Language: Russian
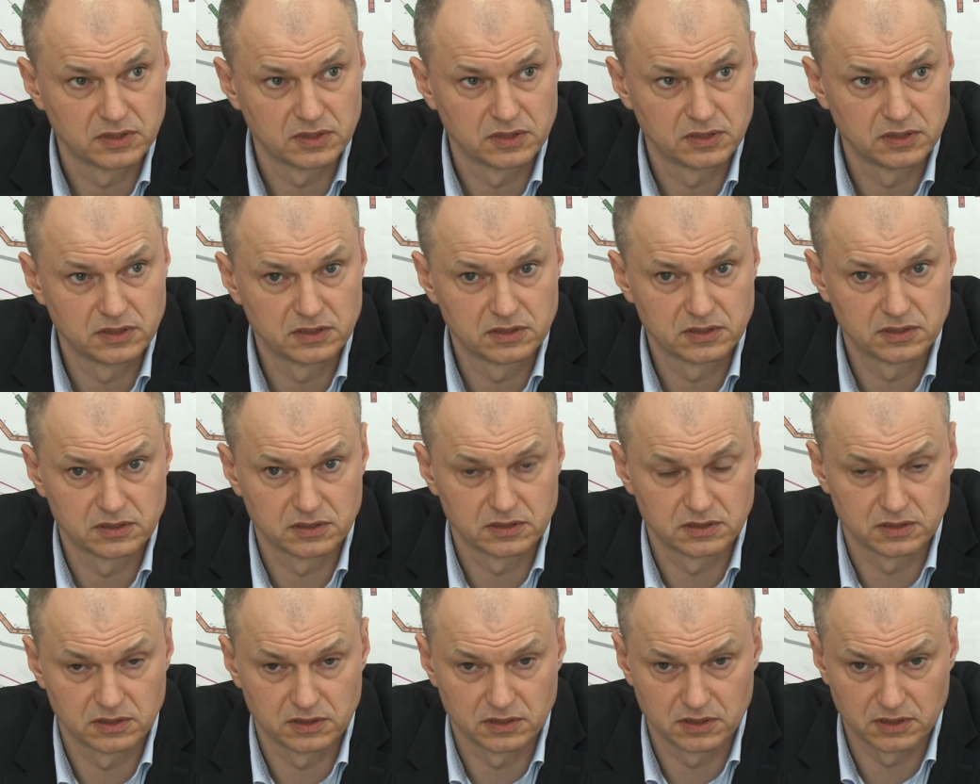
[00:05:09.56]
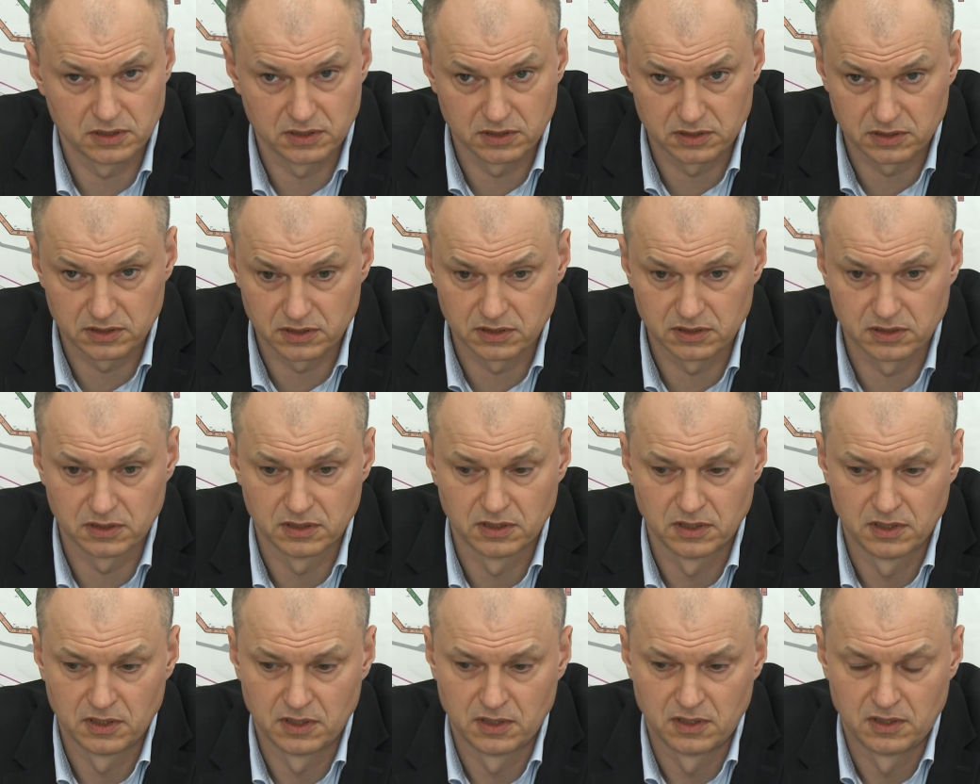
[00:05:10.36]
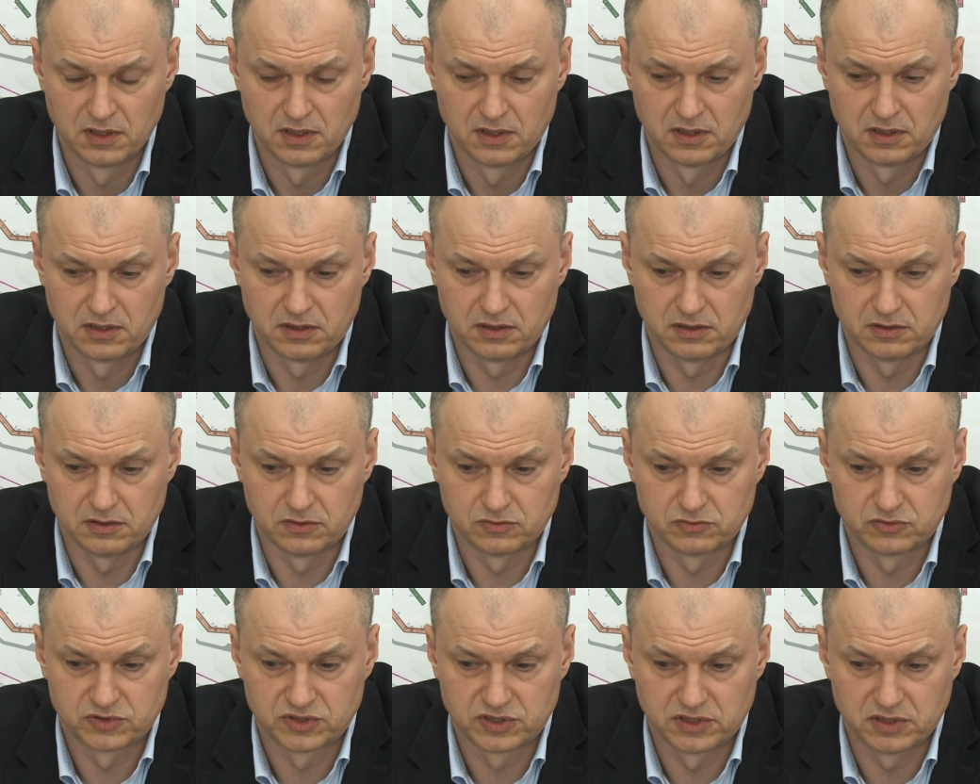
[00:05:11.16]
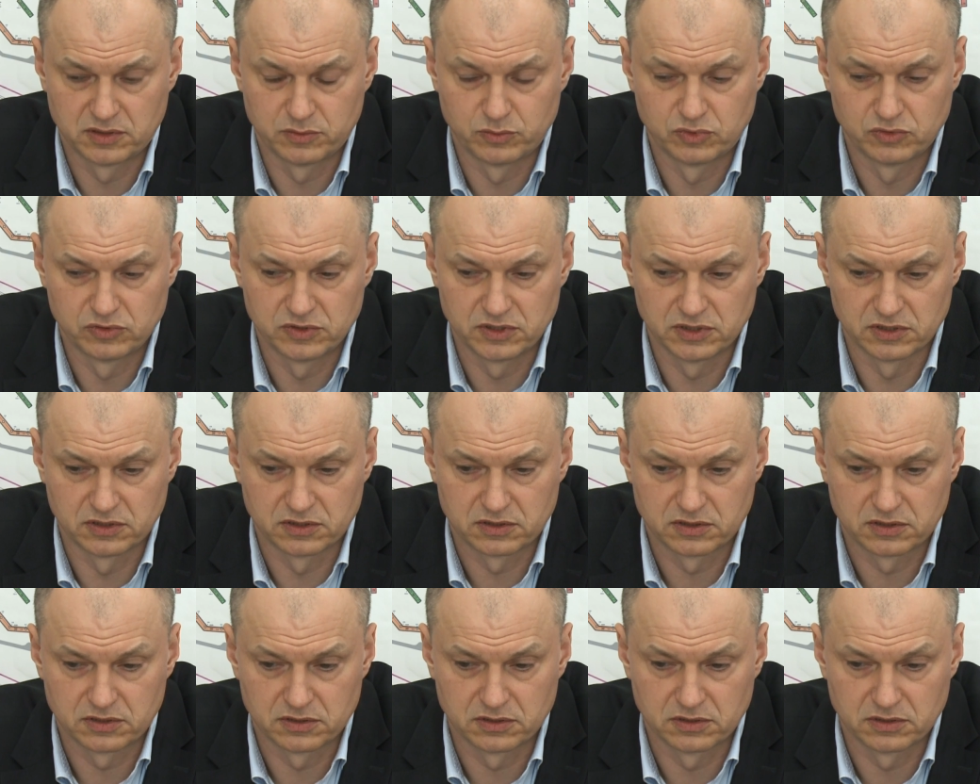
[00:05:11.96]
И это уже будет,